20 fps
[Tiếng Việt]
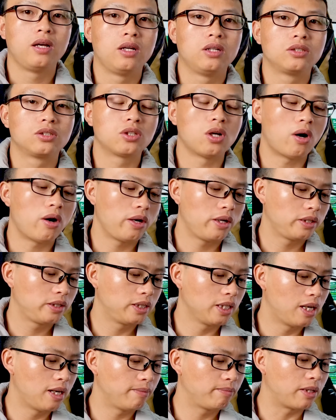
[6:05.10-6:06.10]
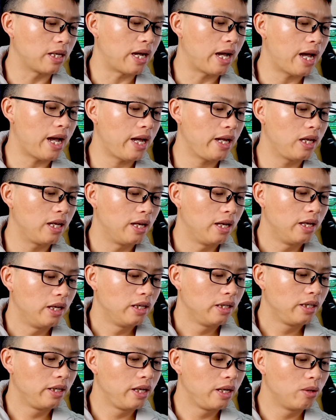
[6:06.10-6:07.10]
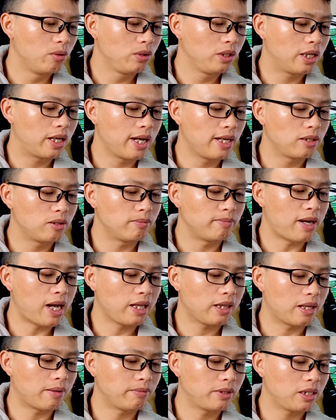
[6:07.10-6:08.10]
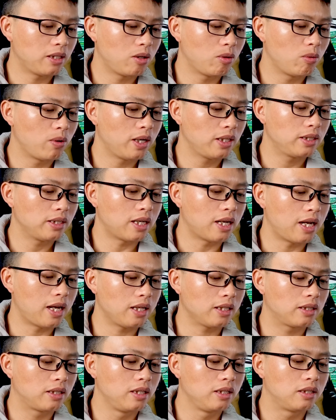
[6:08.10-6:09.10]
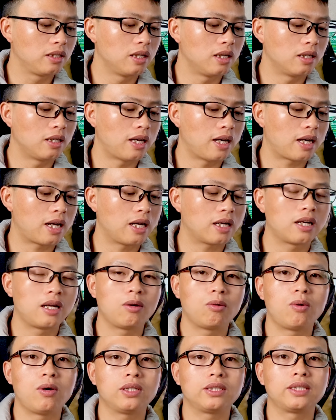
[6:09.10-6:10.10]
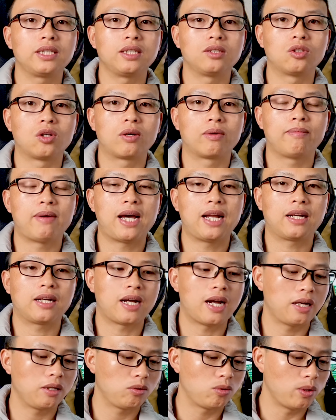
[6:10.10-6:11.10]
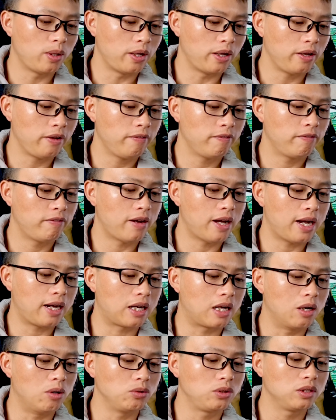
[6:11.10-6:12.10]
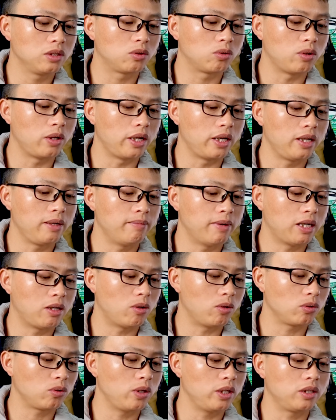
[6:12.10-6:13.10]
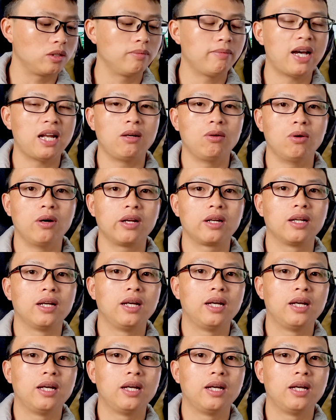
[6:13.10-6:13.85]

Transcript: Rồi, trường hợp thứ hai, nếu như kênh của bạn tham gia network chẳng hạn thì thường là các network sẽ giúp các bạn khai thuế và khấu trừ thuế để mà đóng thuế cho bạn luôn.